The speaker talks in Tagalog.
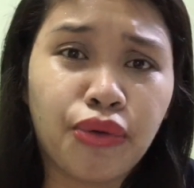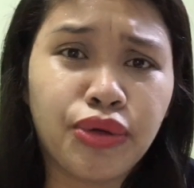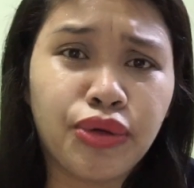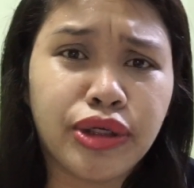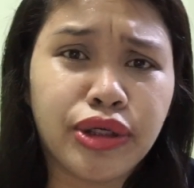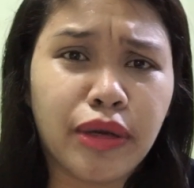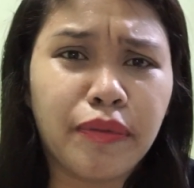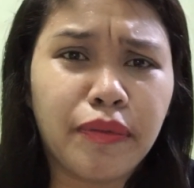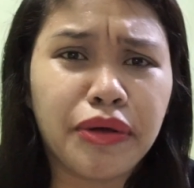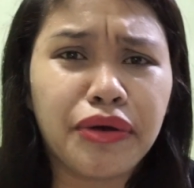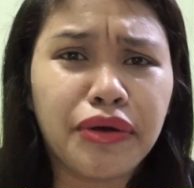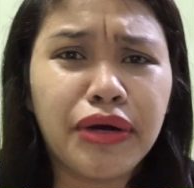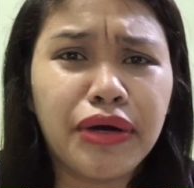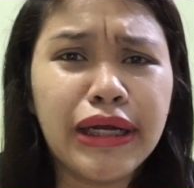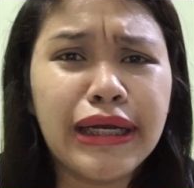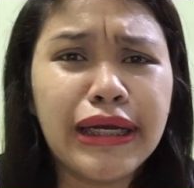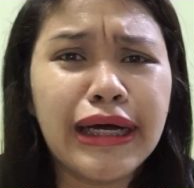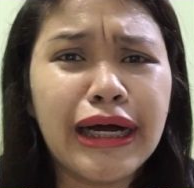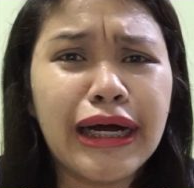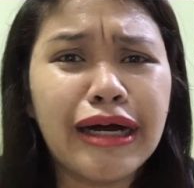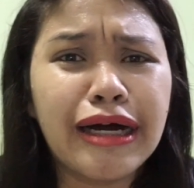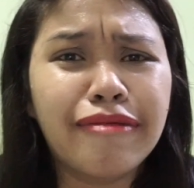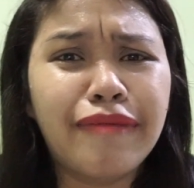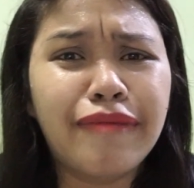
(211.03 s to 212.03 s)
Nung sabi ko,
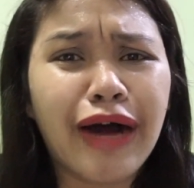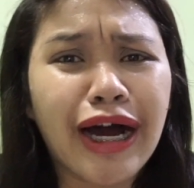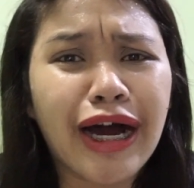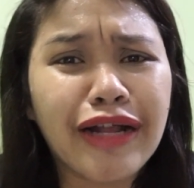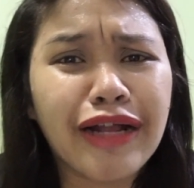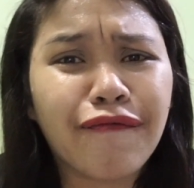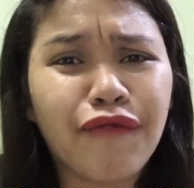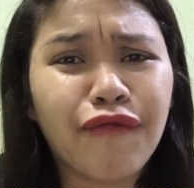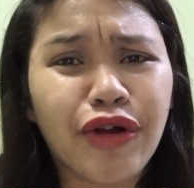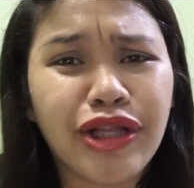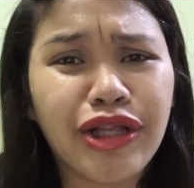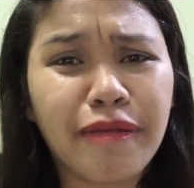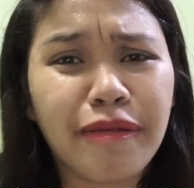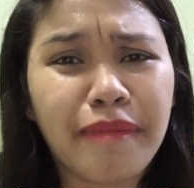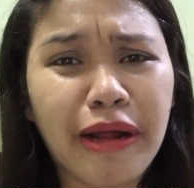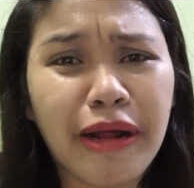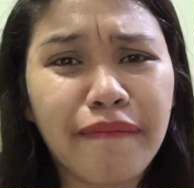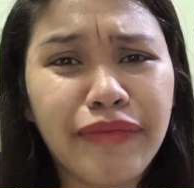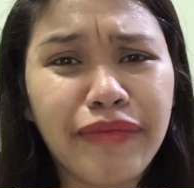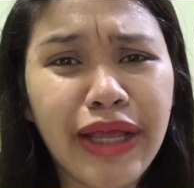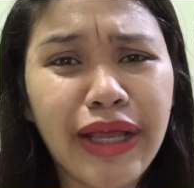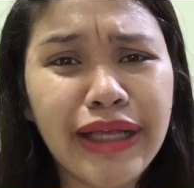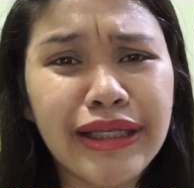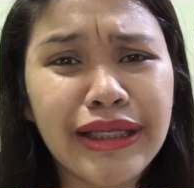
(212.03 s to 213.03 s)
ala, bakit
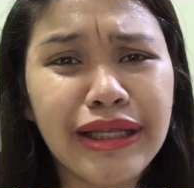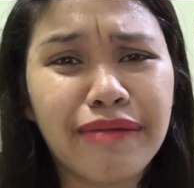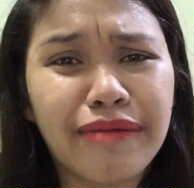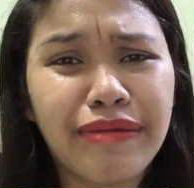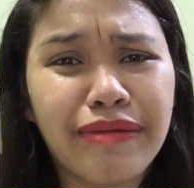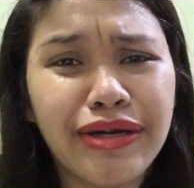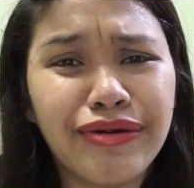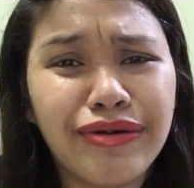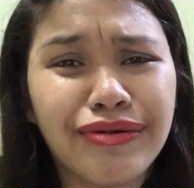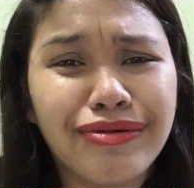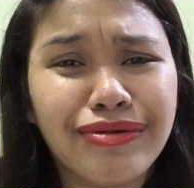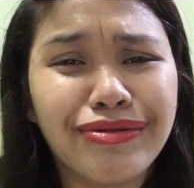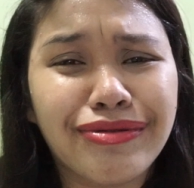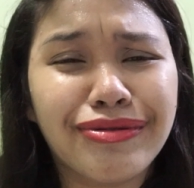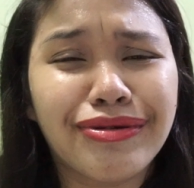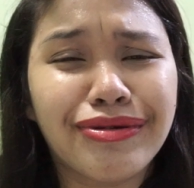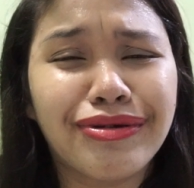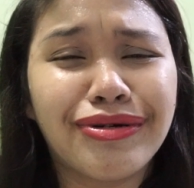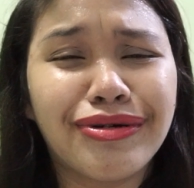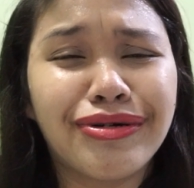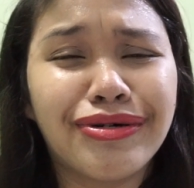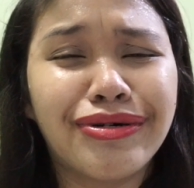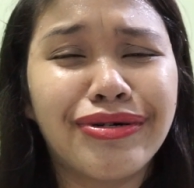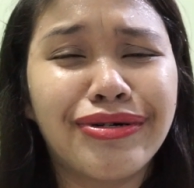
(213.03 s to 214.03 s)
45 days naman manok
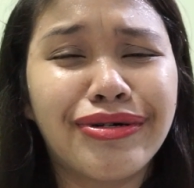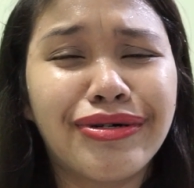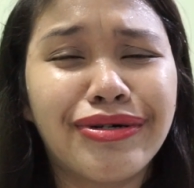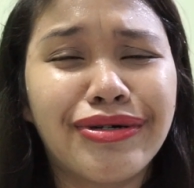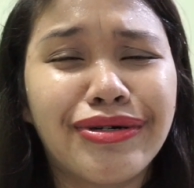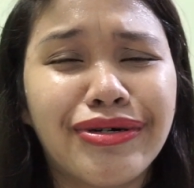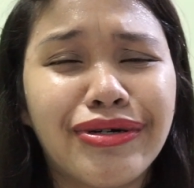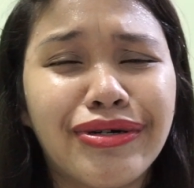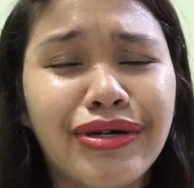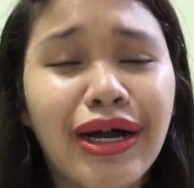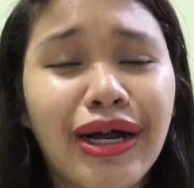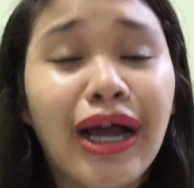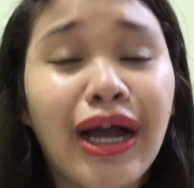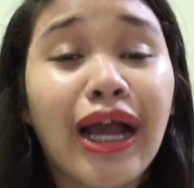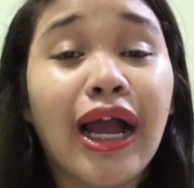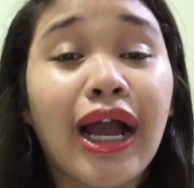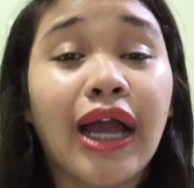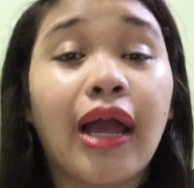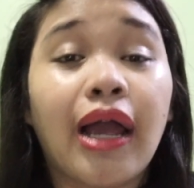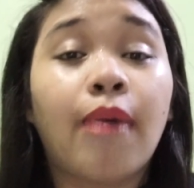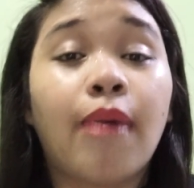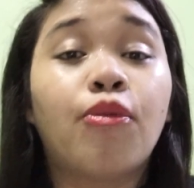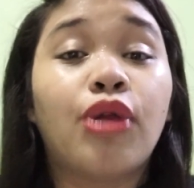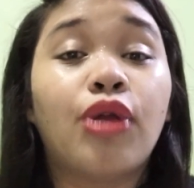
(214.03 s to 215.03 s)
to?
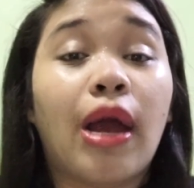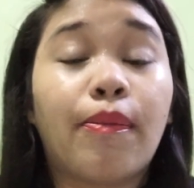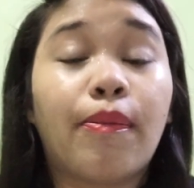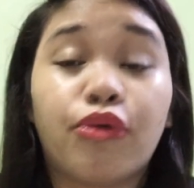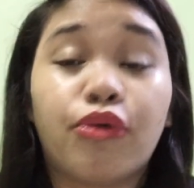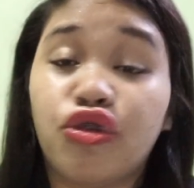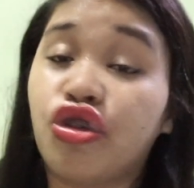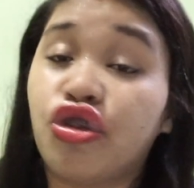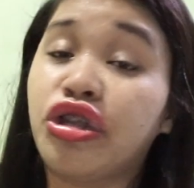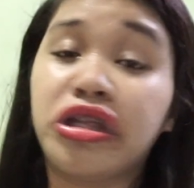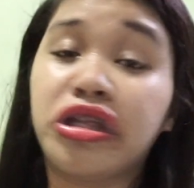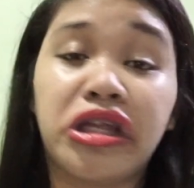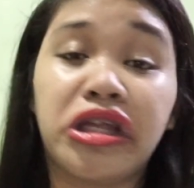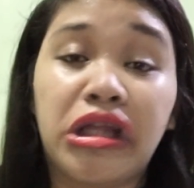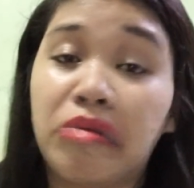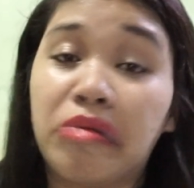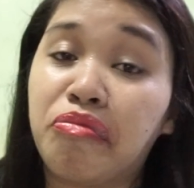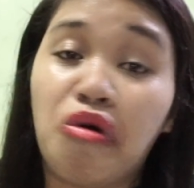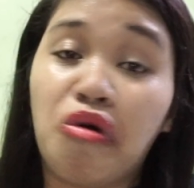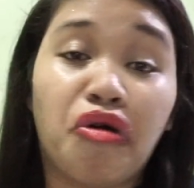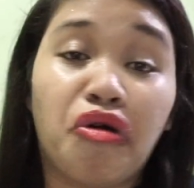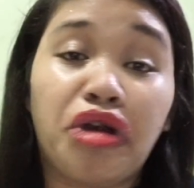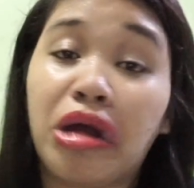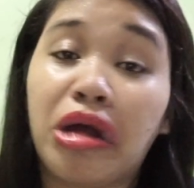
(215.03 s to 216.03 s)
Kaya mula po nun, hindi na
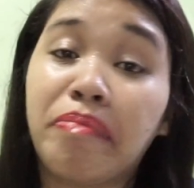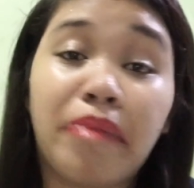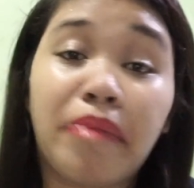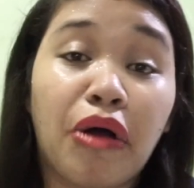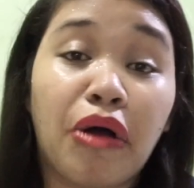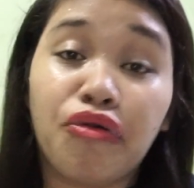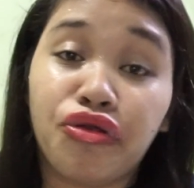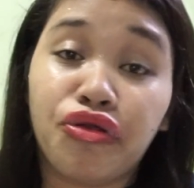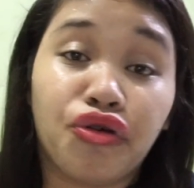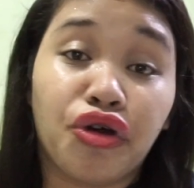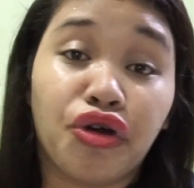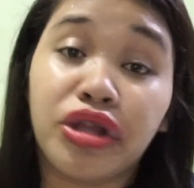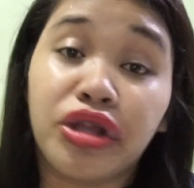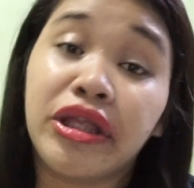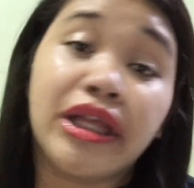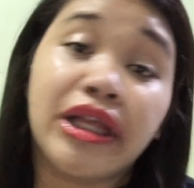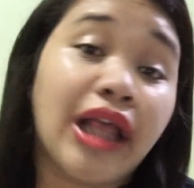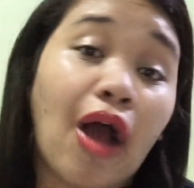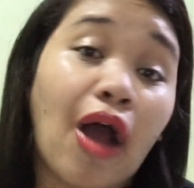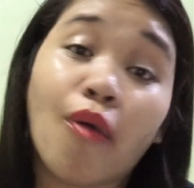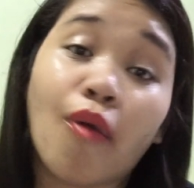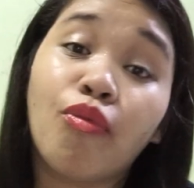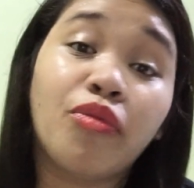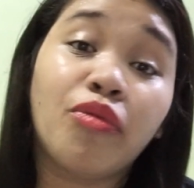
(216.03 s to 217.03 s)
po ako nagpauto. Hindi
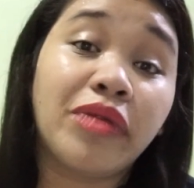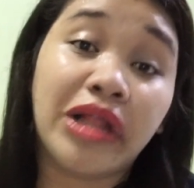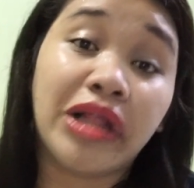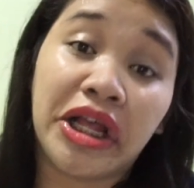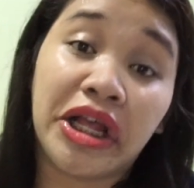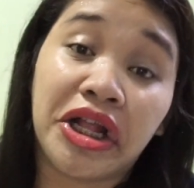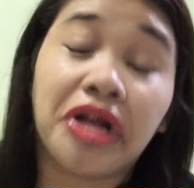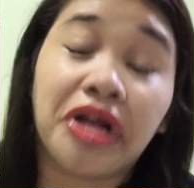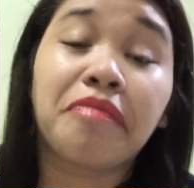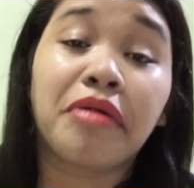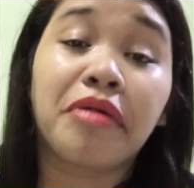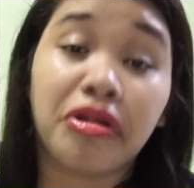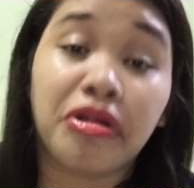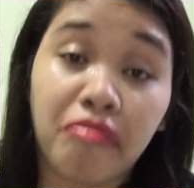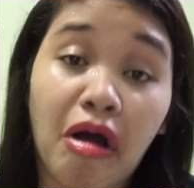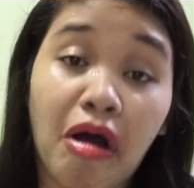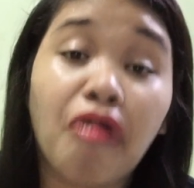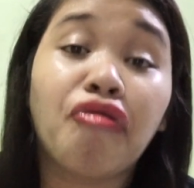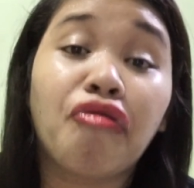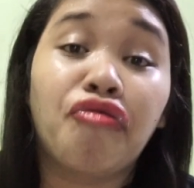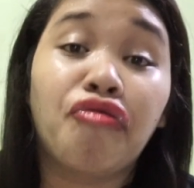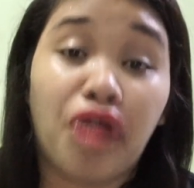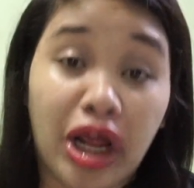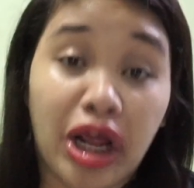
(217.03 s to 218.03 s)
na ako bumili ng iba't ibang
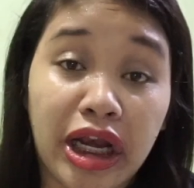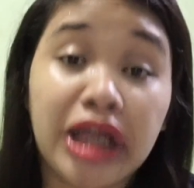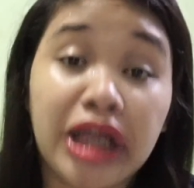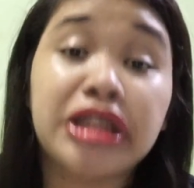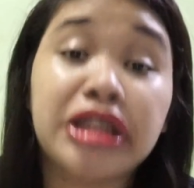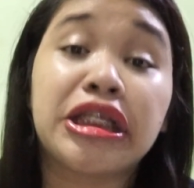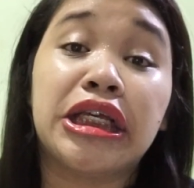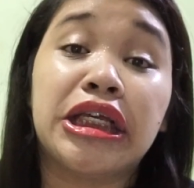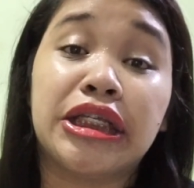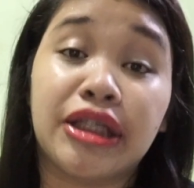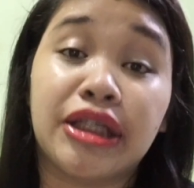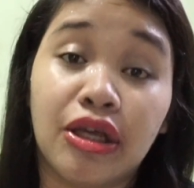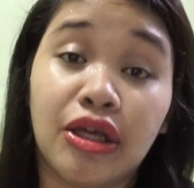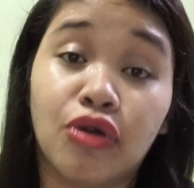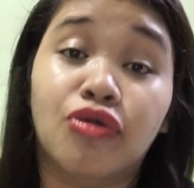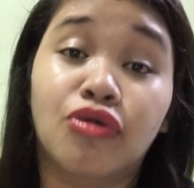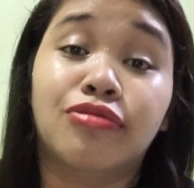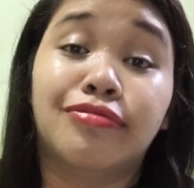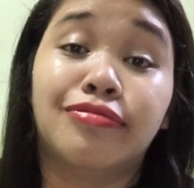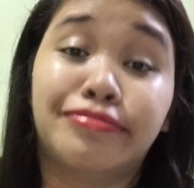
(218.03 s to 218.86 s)
kulay ng sisiyo.